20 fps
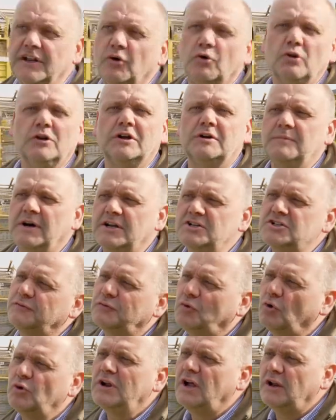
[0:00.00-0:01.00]
der Rodegemeinschaft
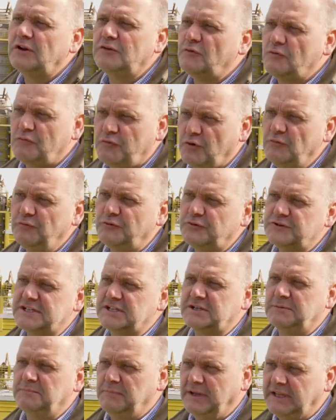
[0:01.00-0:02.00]

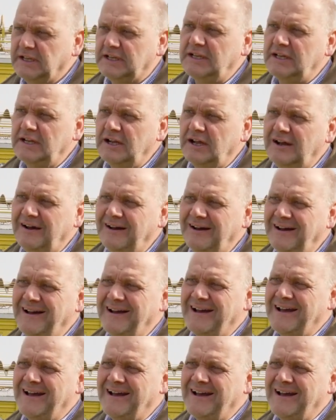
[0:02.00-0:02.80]
150 Mitglieder.